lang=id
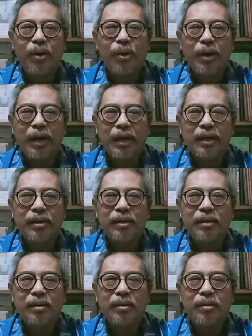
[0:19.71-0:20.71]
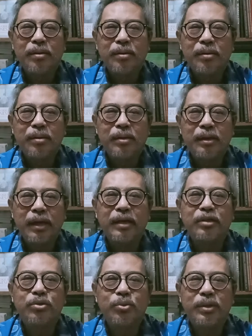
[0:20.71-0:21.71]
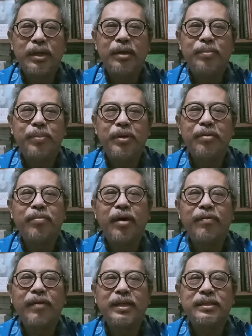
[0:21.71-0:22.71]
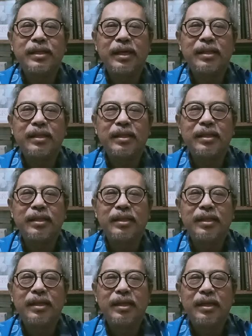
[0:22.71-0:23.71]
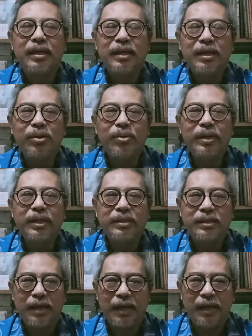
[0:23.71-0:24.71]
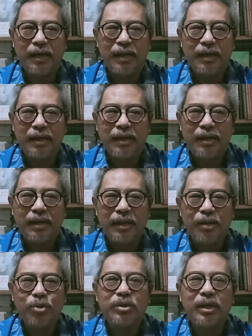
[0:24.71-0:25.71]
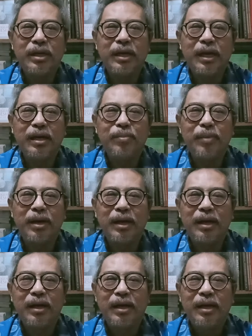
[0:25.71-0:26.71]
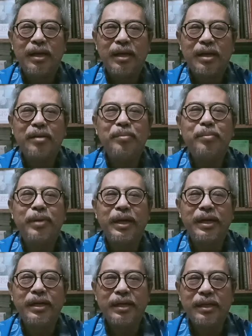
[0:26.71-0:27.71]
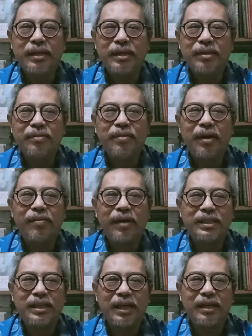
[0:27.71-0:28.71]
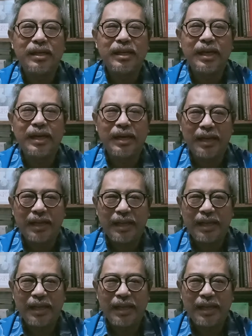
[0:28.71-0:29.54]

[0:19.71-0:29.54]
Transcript: orang yang sudah berwawasan Indonesia itu seringkali malah kembali ke wawasan daerah